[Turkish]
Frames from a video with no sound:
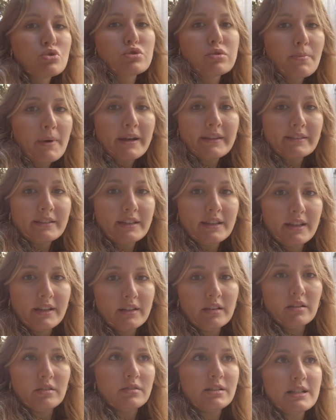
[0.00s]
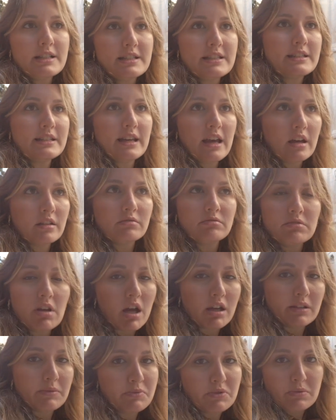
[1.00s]
Müslüman değil Hristiyan
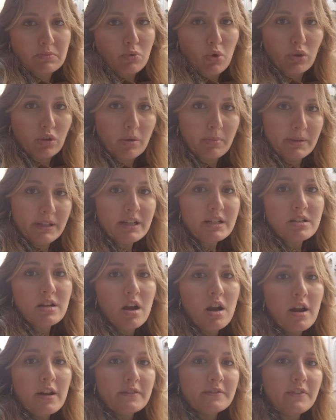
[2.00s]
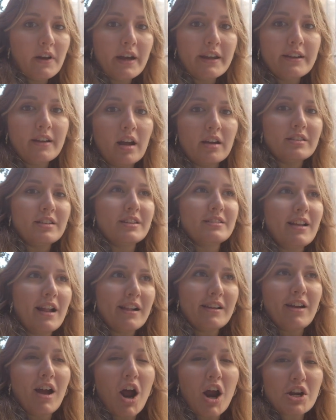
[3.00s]
takipçim de olabilir. Ve hani
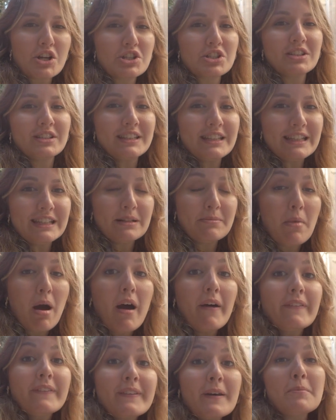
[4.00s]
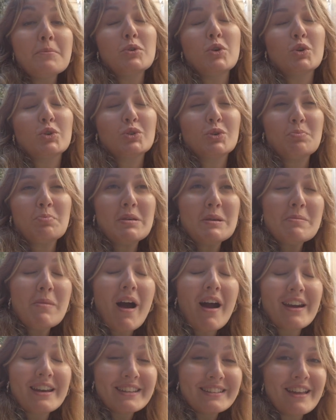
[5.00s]
katedral karşı değilim. Anlamıyorum.
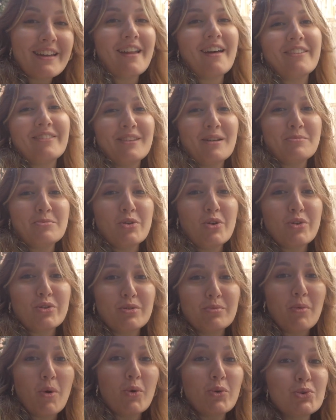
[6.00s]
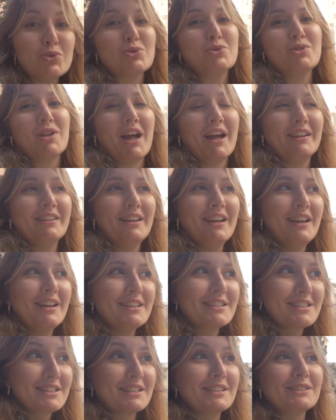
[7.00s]
Mimariden anlamıyorum. O yüzden.
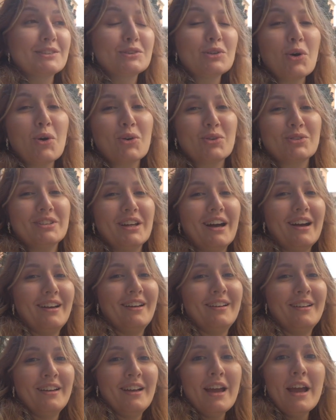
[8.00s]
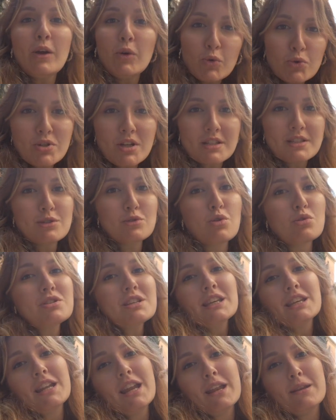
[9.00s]
Sıkıntı orada. Ücretsiz
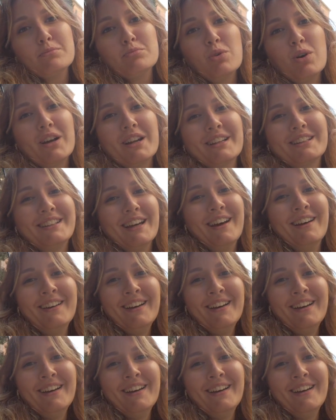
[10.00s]
olsa girerim bu arada.